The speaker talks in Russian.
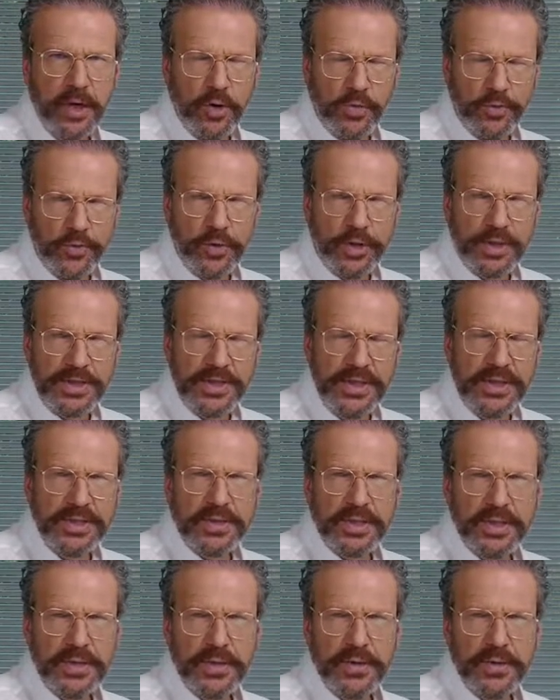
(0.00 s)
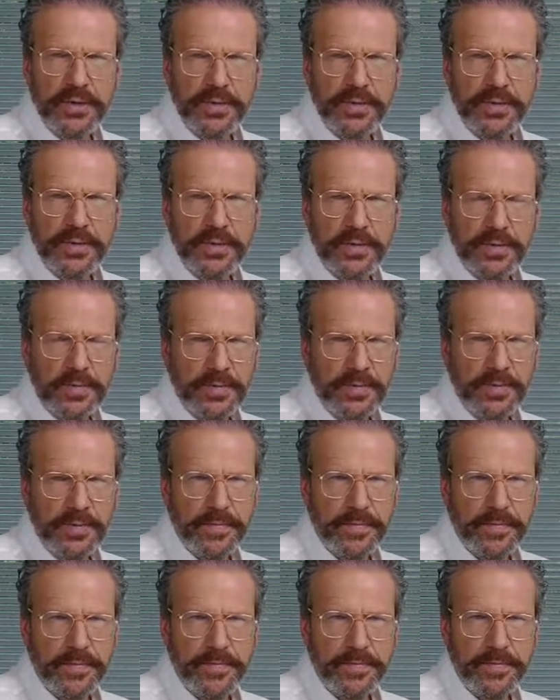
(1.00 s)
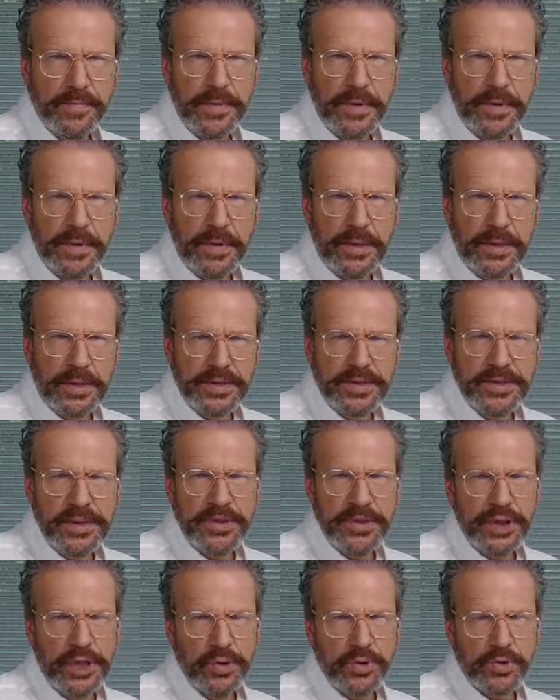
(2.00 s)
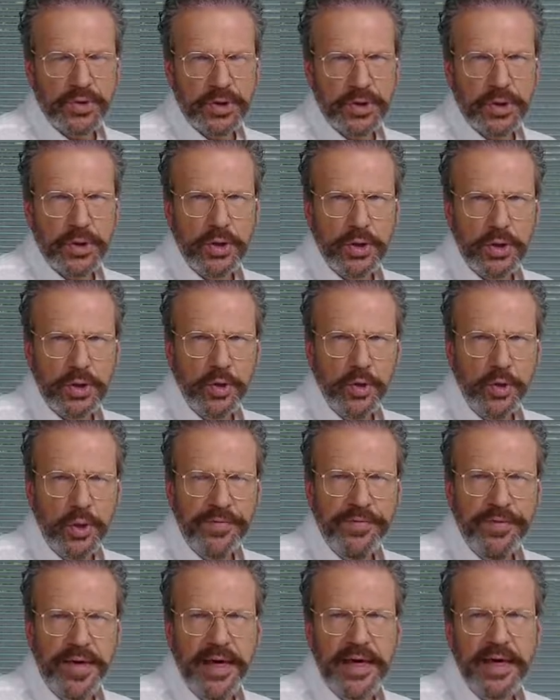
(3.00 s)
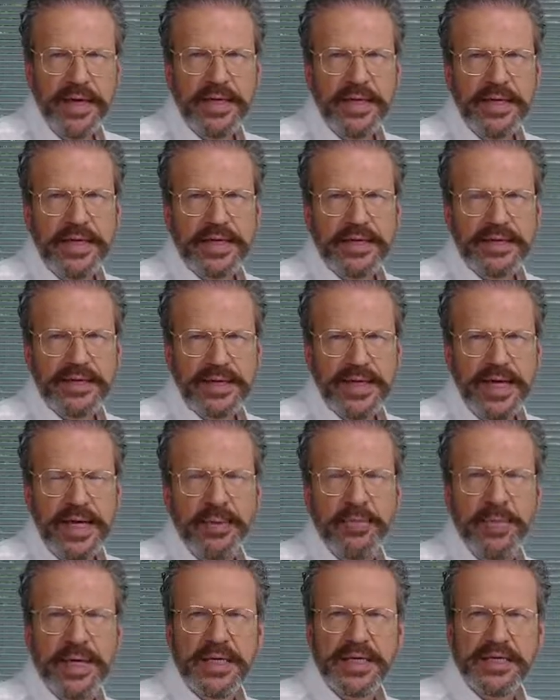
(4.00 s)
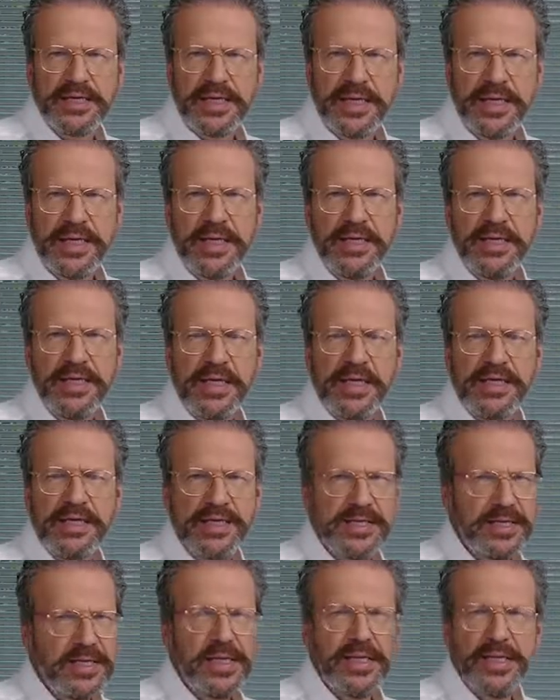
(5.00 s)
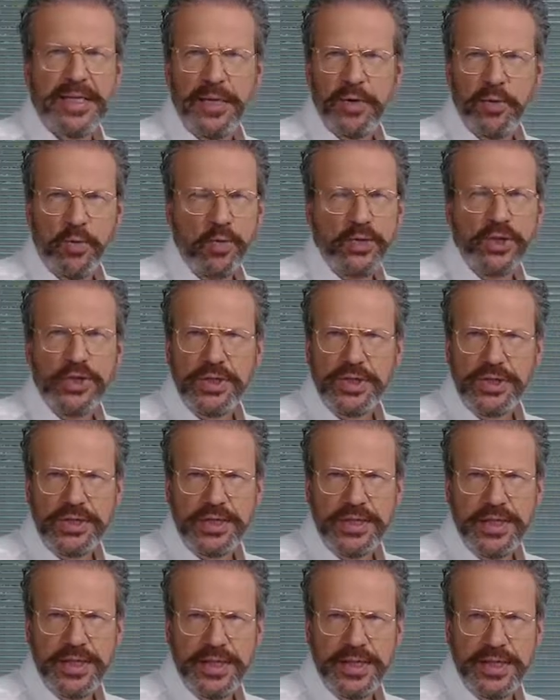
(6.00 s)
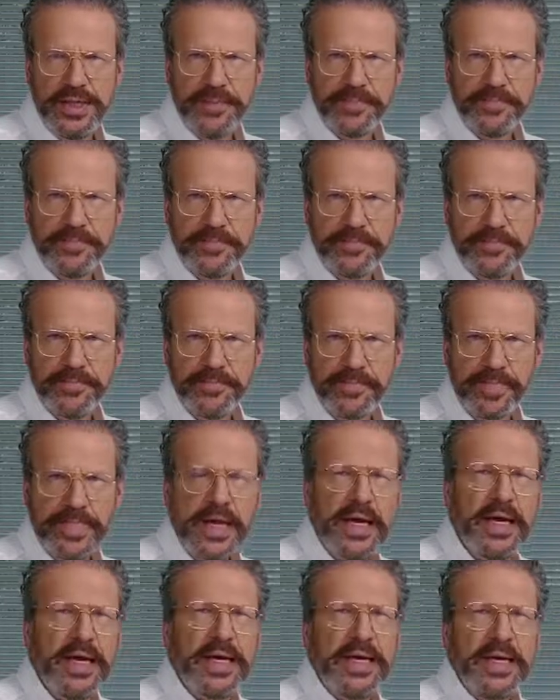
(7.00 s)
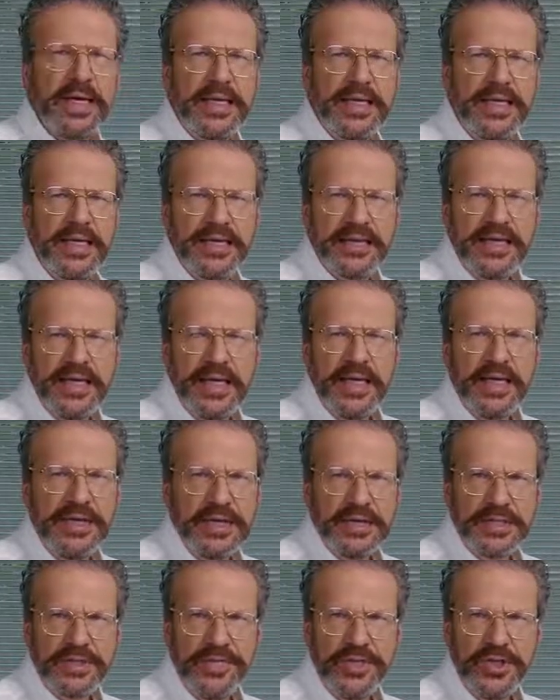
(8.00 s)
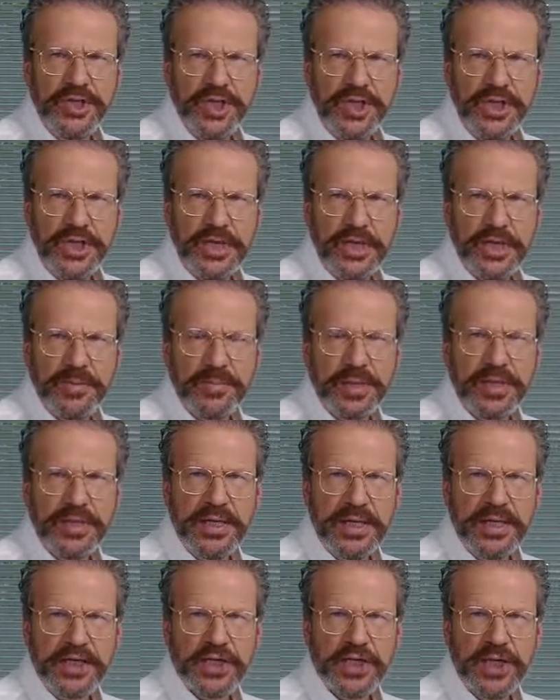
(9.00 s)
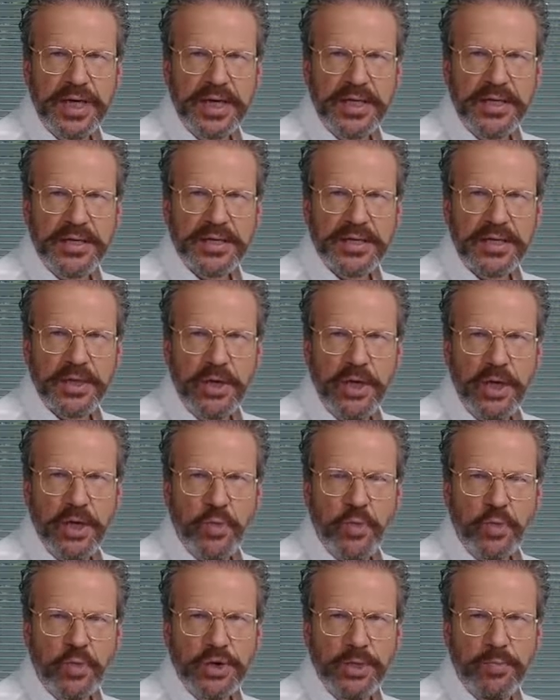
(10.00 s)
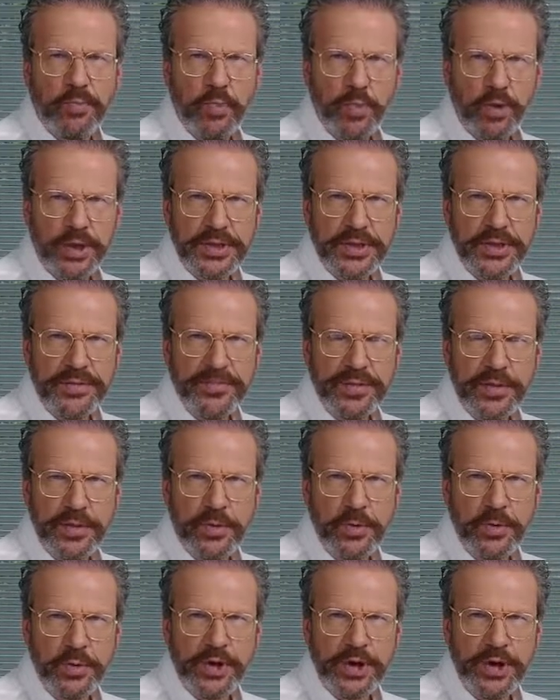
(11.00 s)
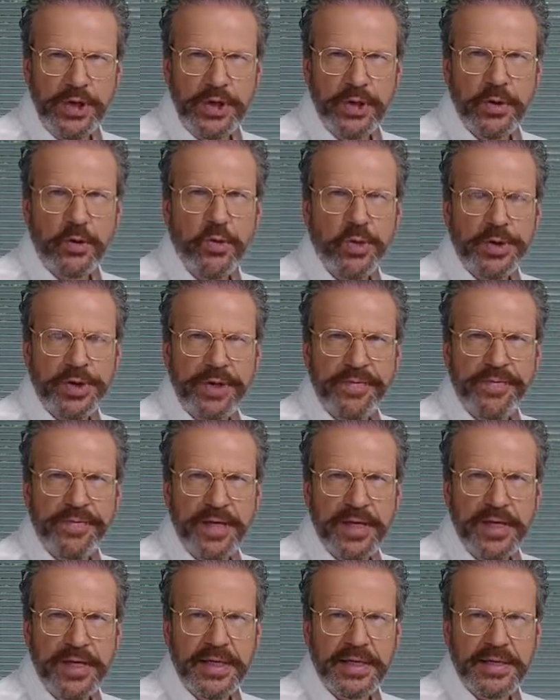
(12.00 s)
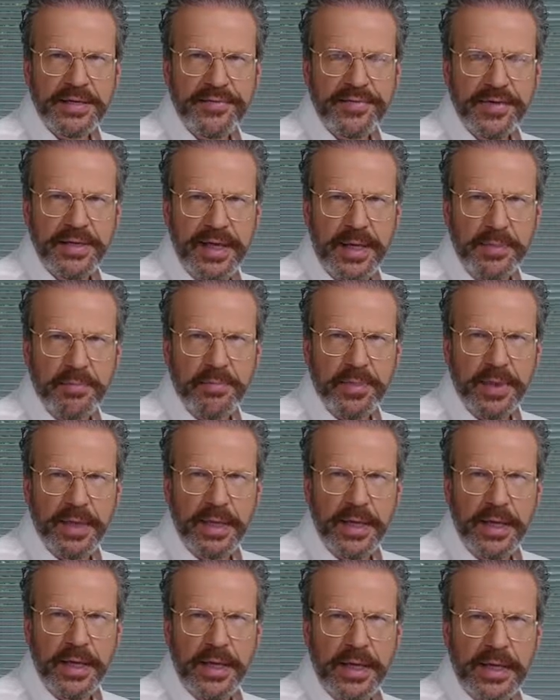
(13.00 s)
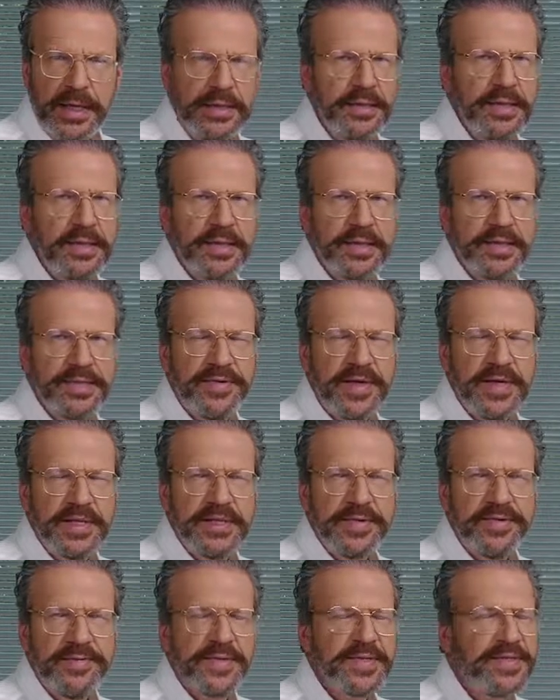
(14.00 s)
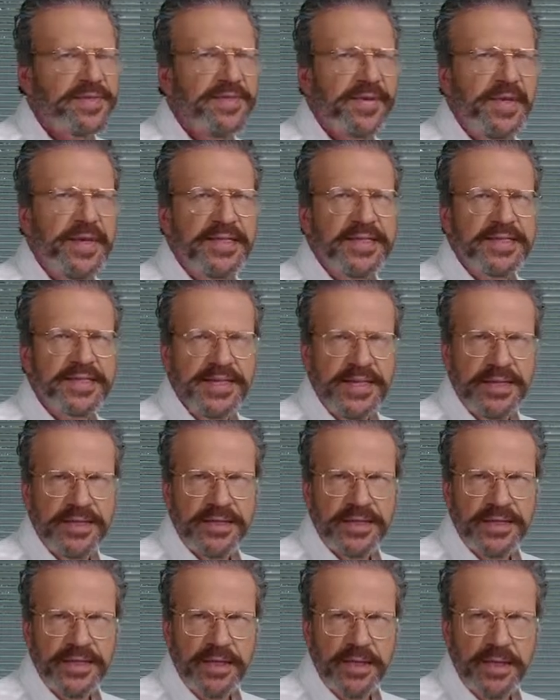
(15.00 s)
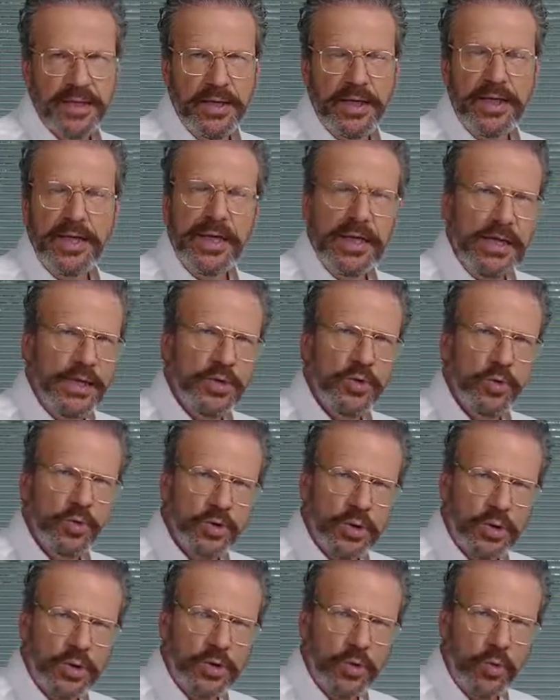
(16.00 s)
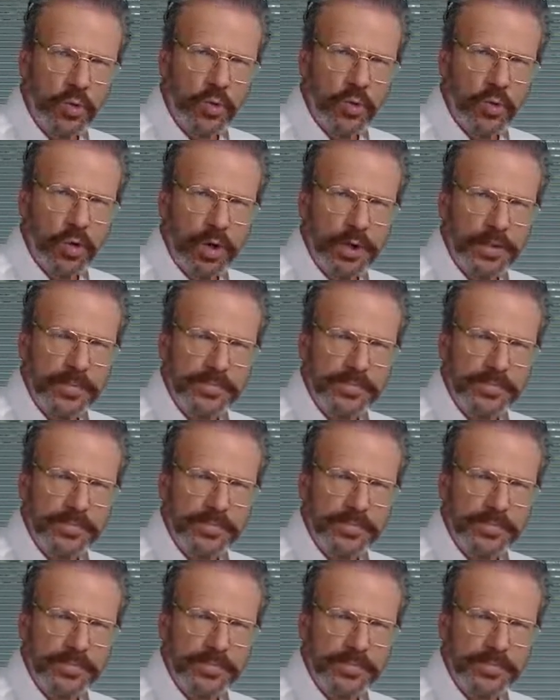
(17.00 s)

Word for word: Флуоресценции э, различаются э, нулевая, слабая, средняя, сильная, очень сильная. Если это свечение продолжается уже после выключения ультрафиолетовой лампы, это называется фосфоресценция. Это уже другое.